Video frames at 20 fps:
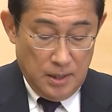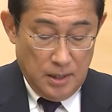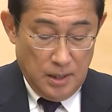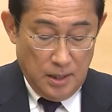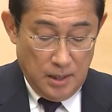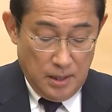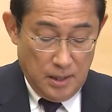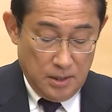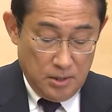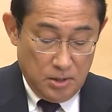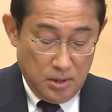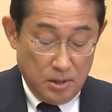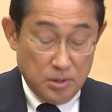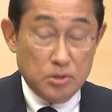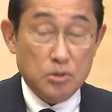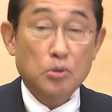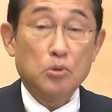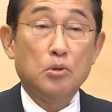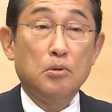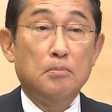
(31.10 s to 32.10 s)
しか
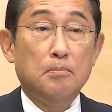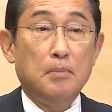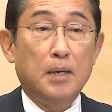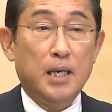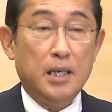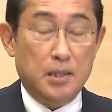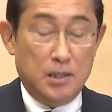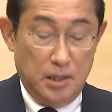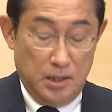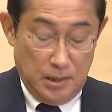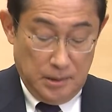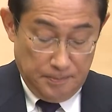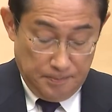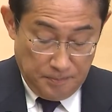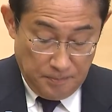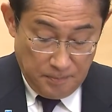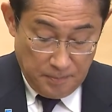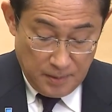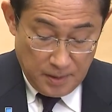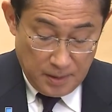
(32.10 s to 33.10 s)
しその前に、
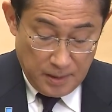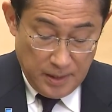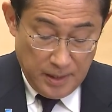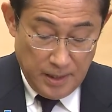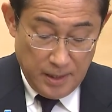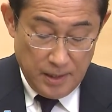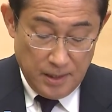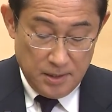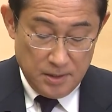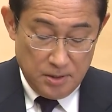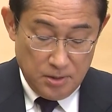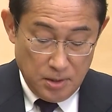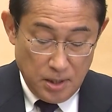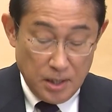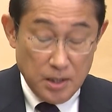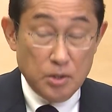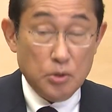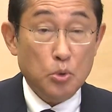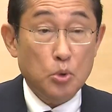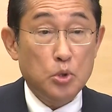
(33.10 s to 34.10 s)
す
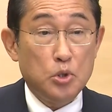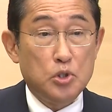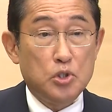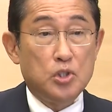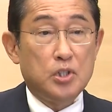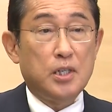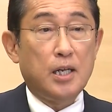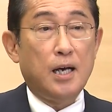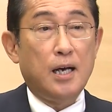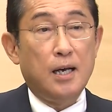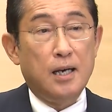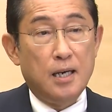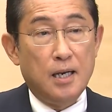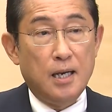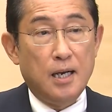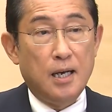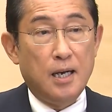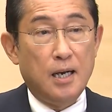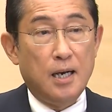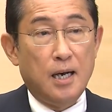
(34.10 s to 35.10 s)
でに用意した
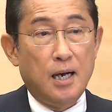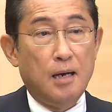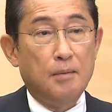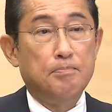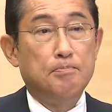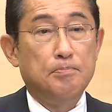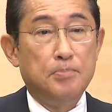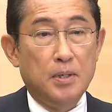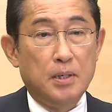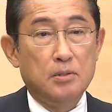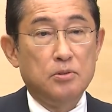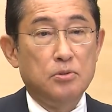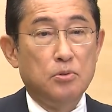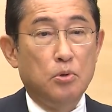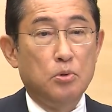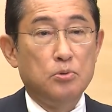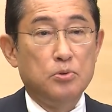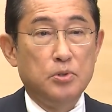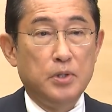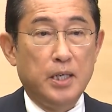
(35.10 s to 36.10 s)
800
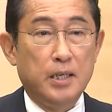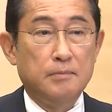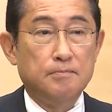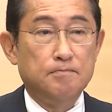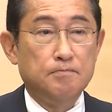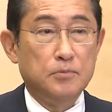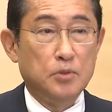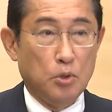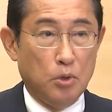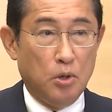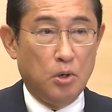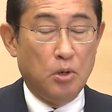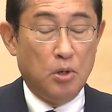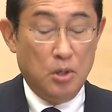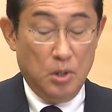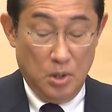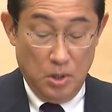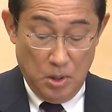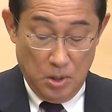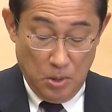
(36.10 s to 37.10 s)
億円の
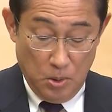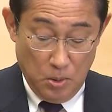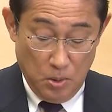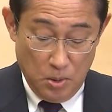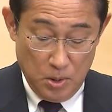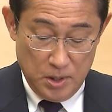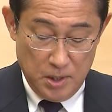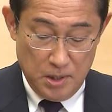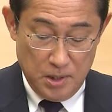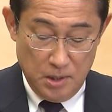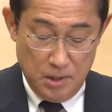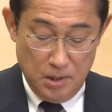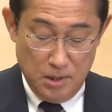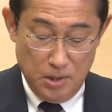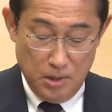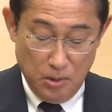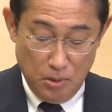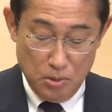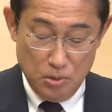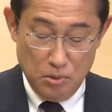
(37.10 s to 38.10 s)
基金
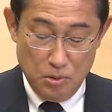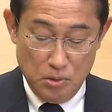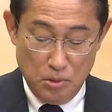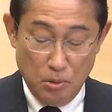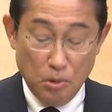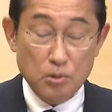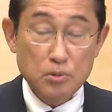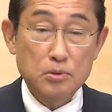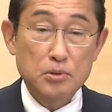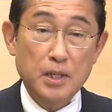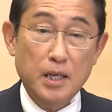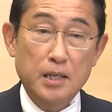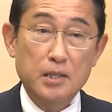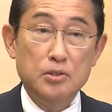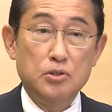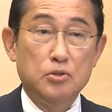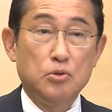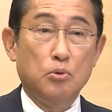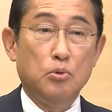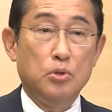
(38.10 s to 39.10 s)
による国
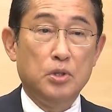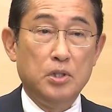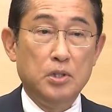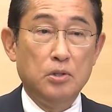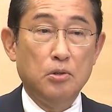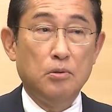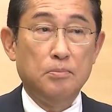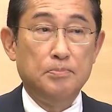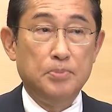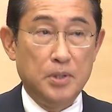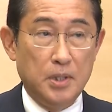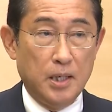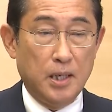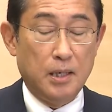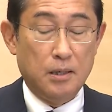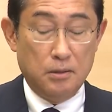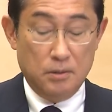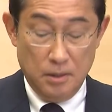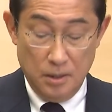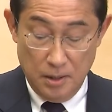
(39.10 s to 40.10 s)
内消費の PR、